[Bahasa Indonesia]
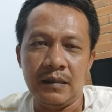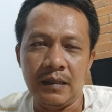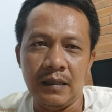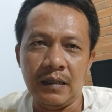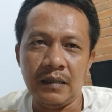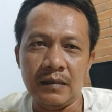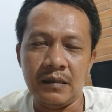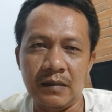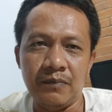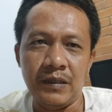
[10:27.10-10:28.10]
yang
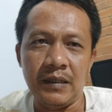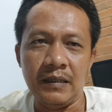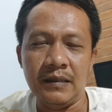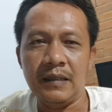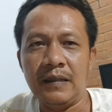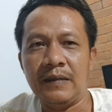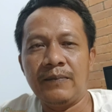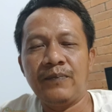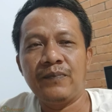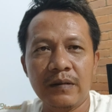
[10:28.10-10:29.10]
sebenarnya.
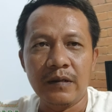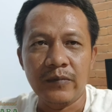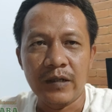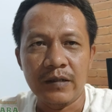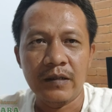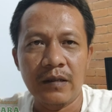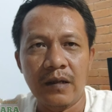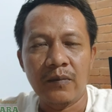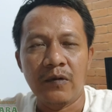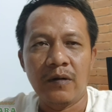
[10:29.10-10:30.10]
Terima kasih
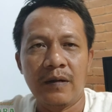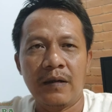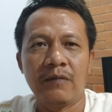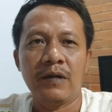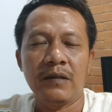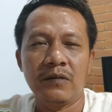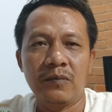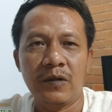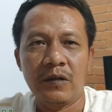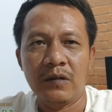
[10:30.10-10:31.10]
telah meluangkan waktu
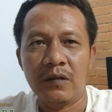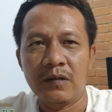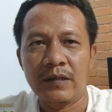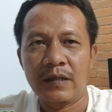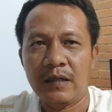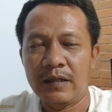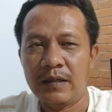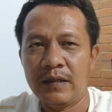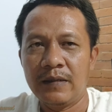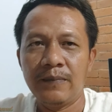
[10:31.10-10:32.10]
menonton channel
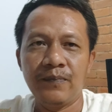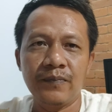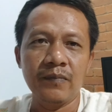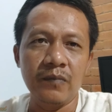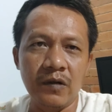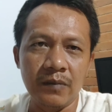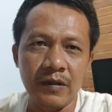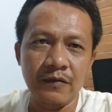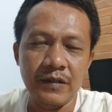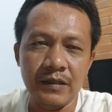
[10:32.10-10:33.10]
ini. Mohon
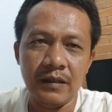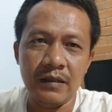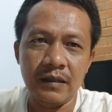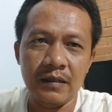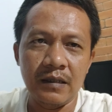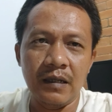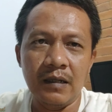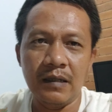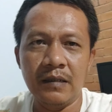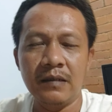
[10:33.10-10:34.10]
maaf jika ada
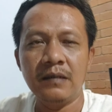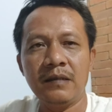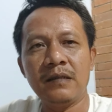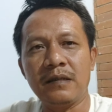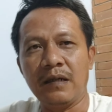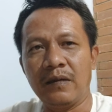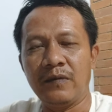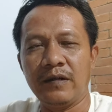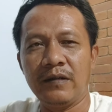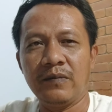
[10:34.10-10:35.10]
kesalahan.
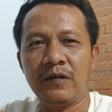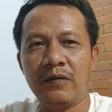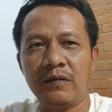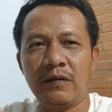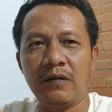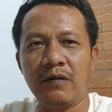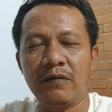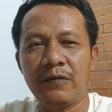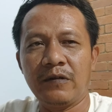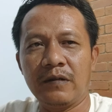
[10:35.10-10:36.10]
Assalamualaikum warahmatullahi
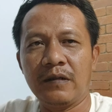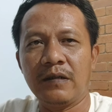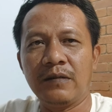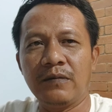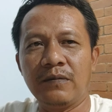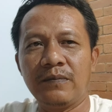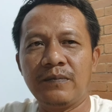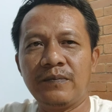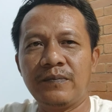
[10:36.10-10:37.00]
wabarakatuh.